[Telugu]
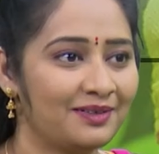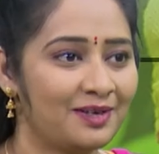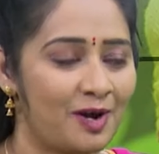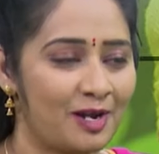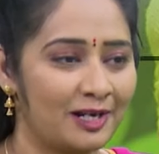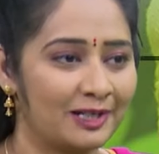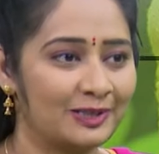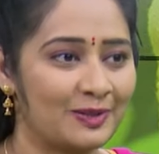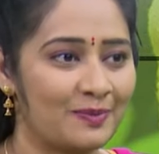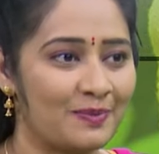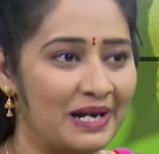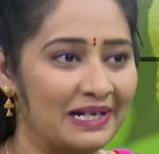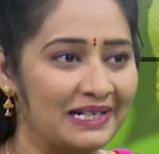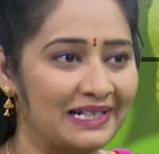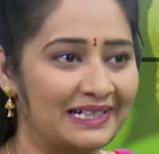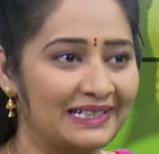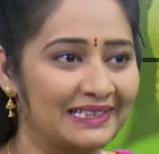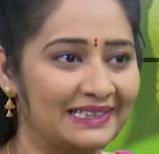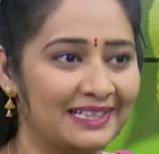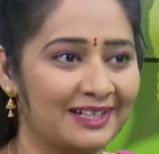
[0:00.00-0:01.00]
కాలర్తో
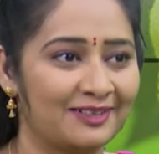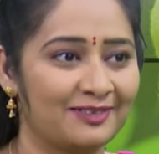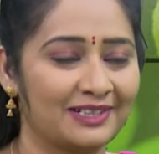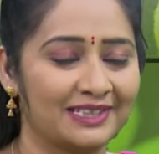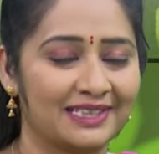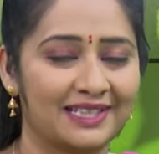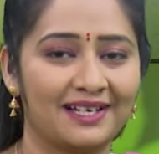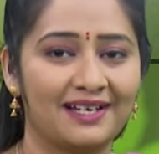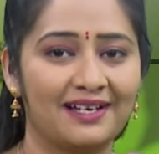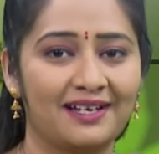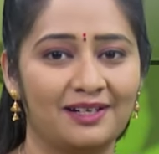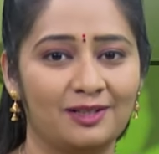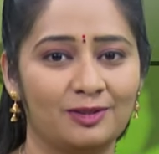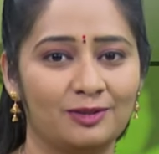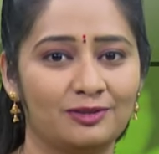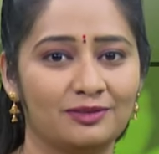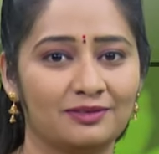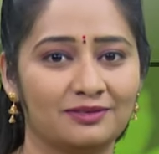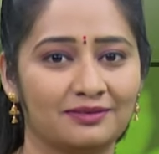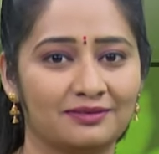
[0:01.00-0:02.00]
మాట్లాడిన తర్వాత
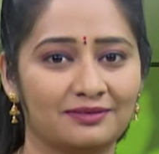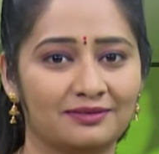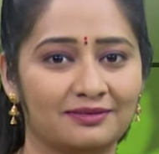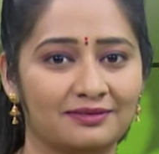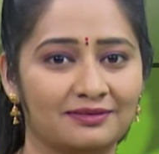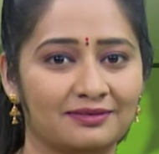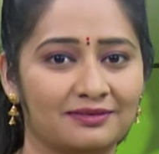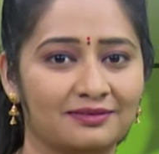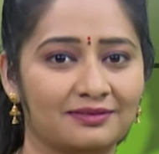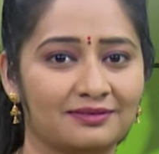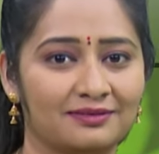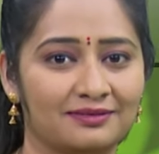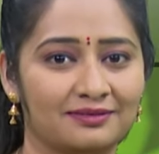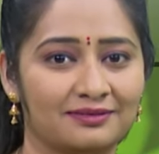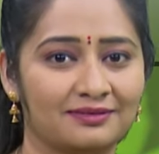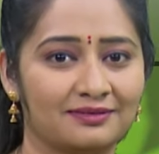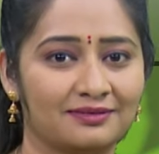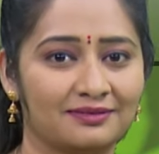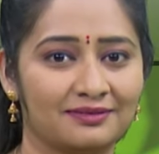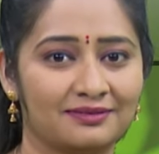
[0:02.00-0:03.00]
హలో
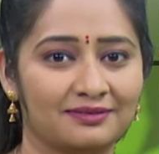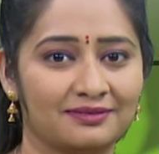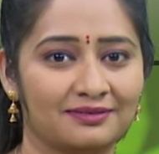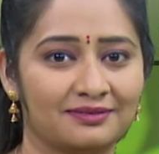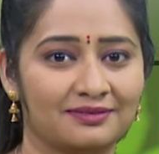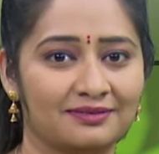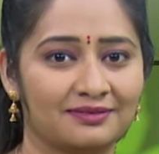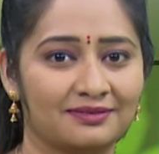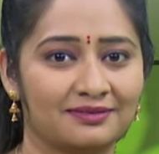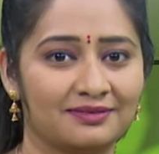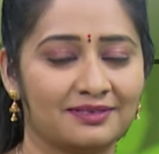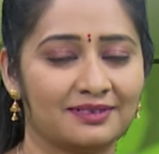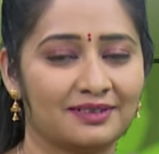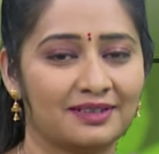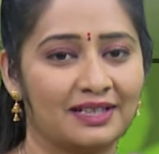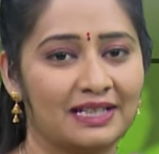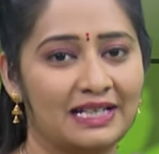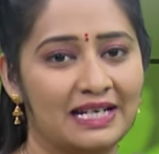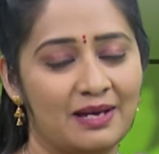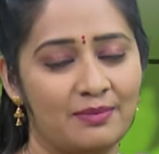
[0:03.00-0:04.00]
హలో నమస్తే
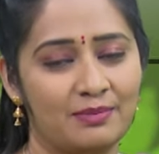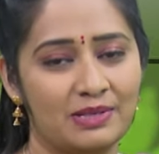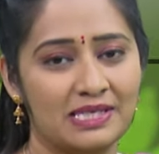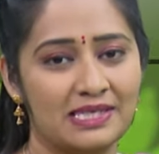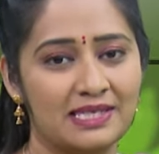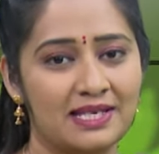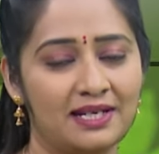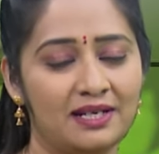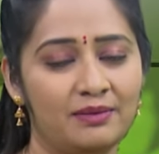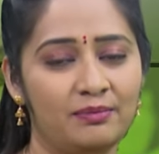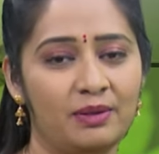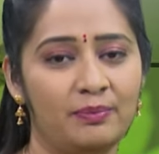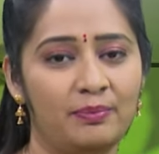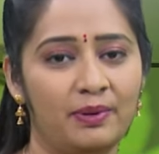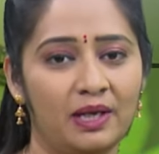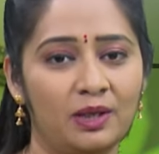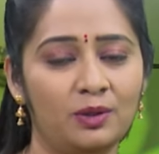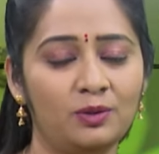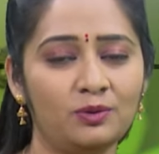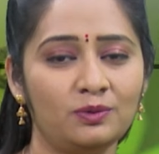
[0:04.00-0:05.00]
అండి నమస్తే అండి మీ
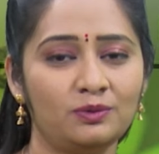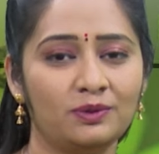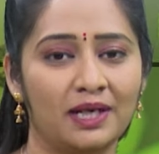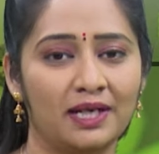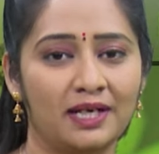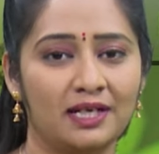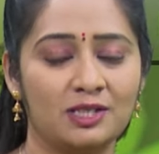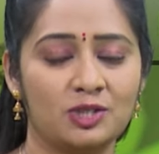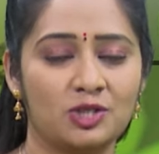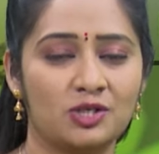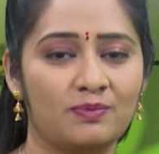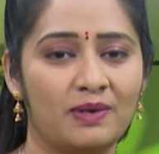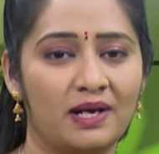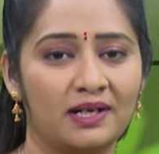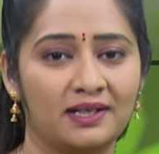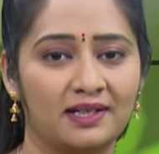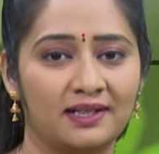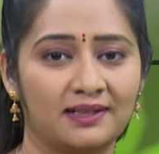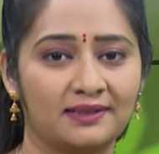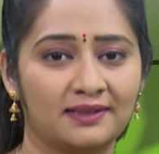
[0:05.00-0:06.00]
పేరు ఎక్కడి నుంచి
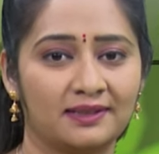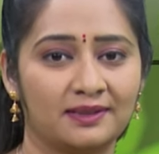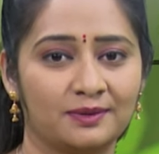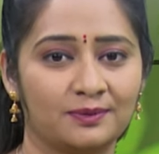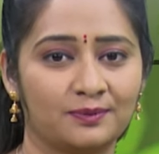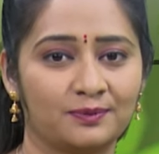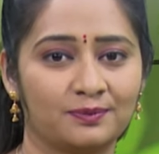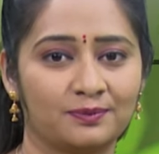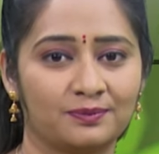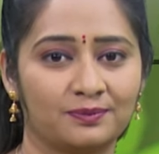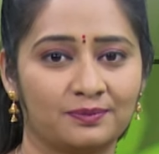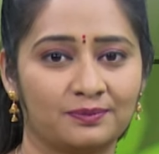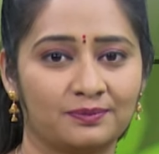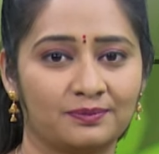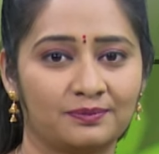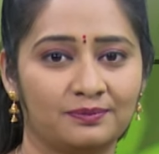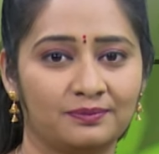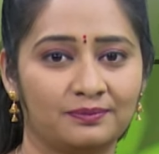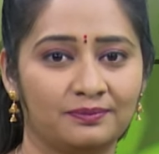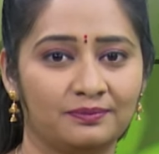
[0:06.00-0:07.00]
మాట్లాడుతున్నారు
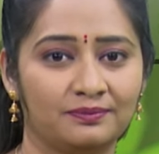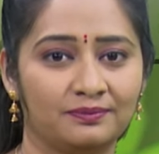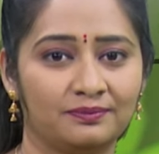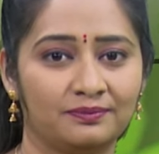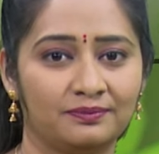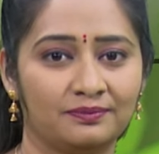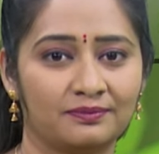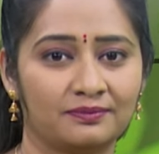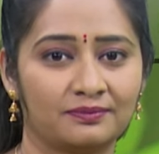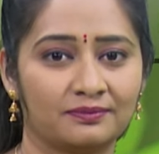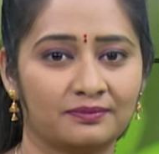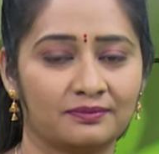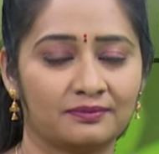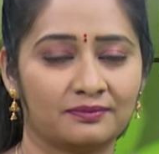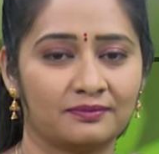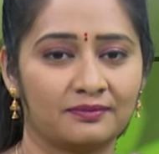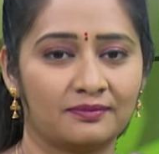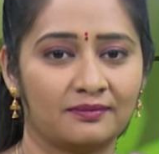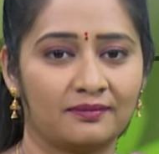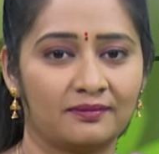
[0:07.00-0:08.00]
సత్యవేణి అండి
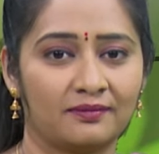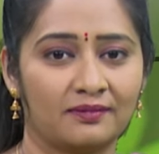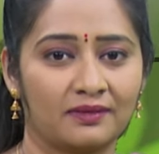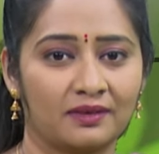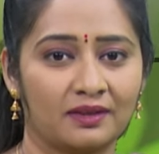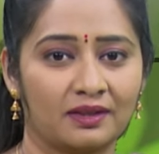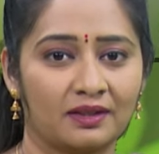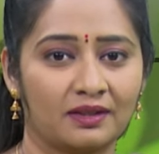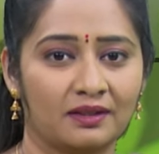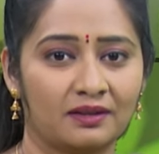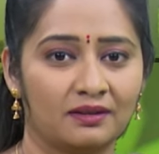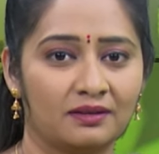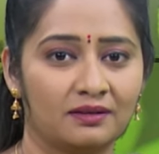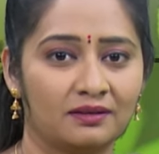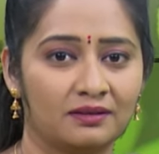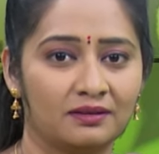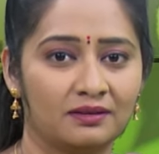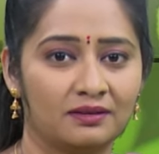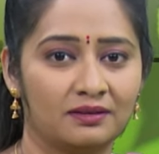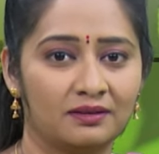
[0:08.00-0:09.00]
అమలాపురం నుంచి
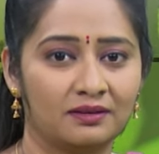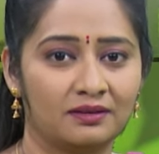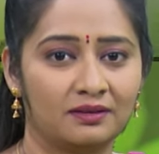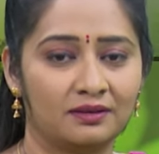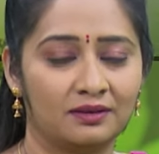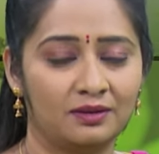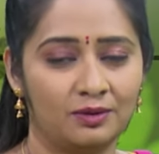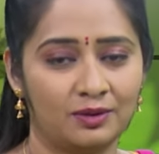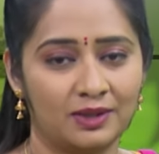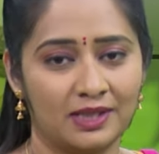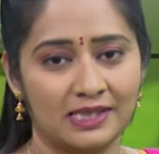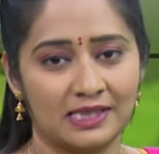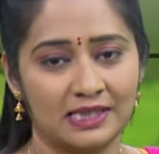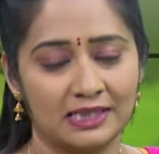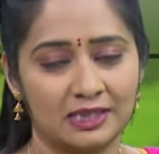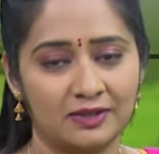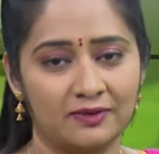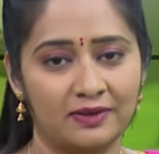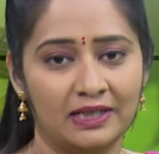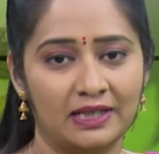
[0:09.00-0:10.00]
మాట్లాడుతున్నానండి ఓకే
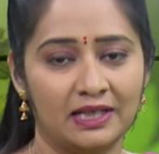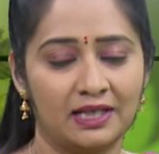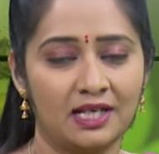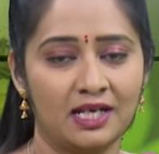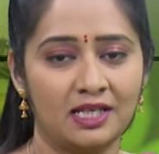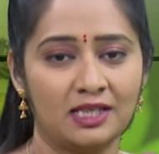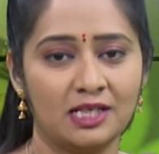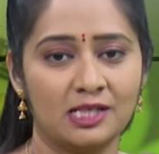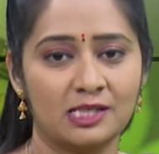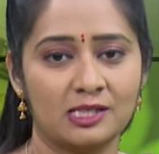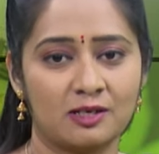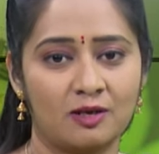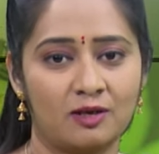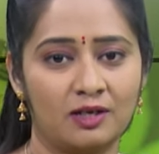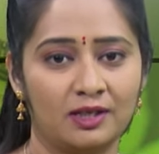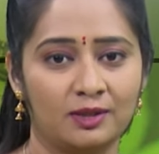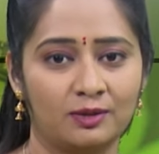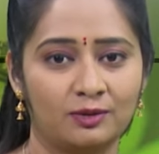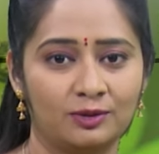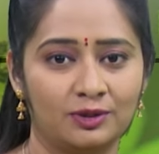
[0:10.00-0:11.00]
సత్యవేణి గారు ఏం
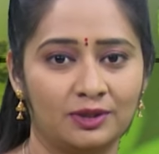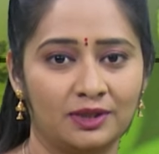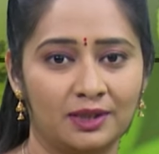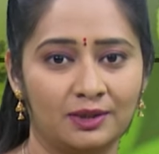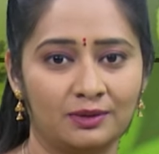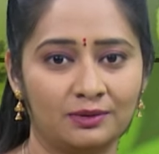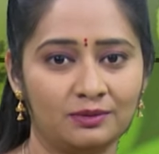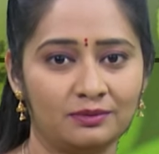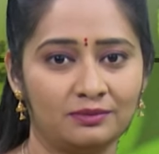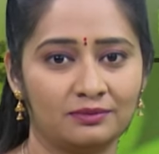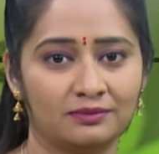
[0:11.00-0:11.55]
తెలుసుకోవాలనుకుంటున్నారు